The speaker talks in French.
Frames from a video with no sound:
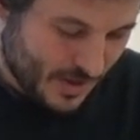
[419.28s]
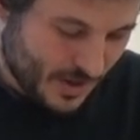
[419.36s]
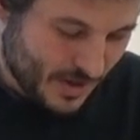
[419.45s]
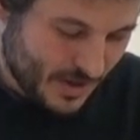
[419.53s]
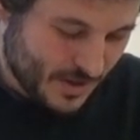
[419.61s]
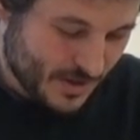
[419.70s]

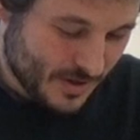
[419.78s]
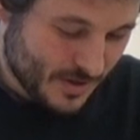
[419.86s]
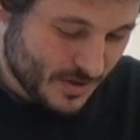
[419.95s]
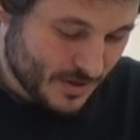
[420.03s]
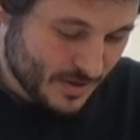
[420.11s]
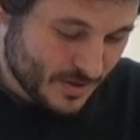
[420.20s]

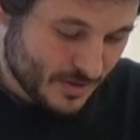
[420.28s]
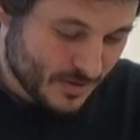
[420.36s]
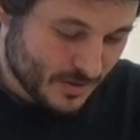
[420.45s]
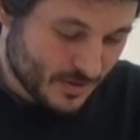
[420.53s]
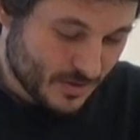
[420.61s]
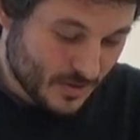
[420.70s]
Euh,
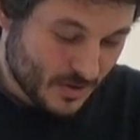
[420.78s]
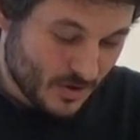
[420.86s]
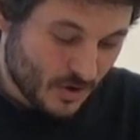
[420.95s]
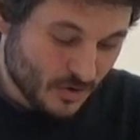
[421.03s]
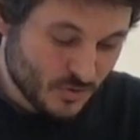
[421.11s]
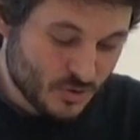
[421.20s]

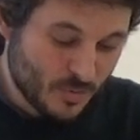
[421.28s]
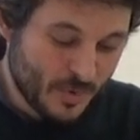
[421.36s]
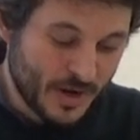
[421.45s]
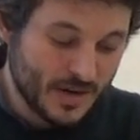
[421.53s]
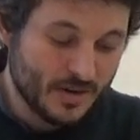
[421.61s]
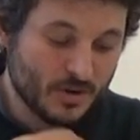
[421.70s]
quand Dieu
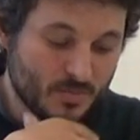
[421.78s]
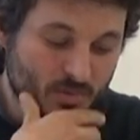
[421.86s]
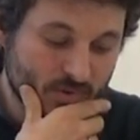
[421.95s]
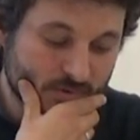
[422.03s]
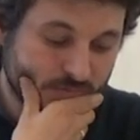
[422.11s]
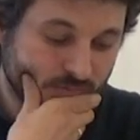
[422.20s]
parle à
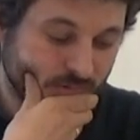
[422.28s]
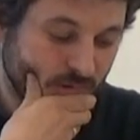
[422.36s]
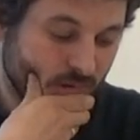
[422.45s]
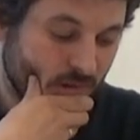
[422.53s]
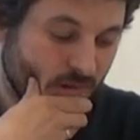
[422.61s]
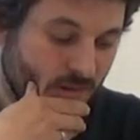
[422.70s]
l'homme,
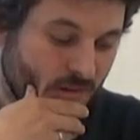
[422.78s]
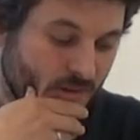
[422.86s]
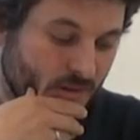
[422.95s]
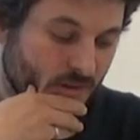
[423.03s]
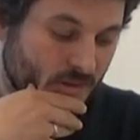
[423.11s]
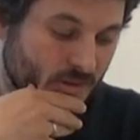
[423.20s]

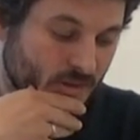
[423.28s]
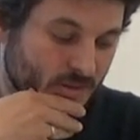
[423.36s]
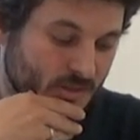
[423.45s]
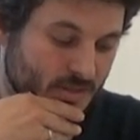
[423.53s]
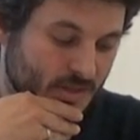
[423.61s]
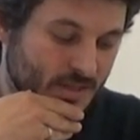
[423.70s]

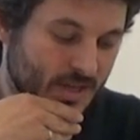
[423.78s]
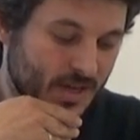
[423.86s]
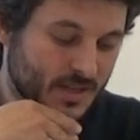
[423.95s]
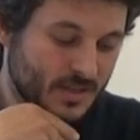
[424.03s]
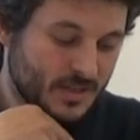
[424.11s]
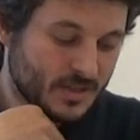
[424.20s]
ça ne se
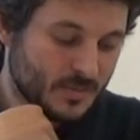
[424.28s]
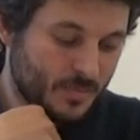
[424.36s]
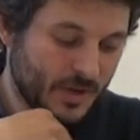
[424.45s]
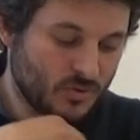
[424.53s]
réalise pas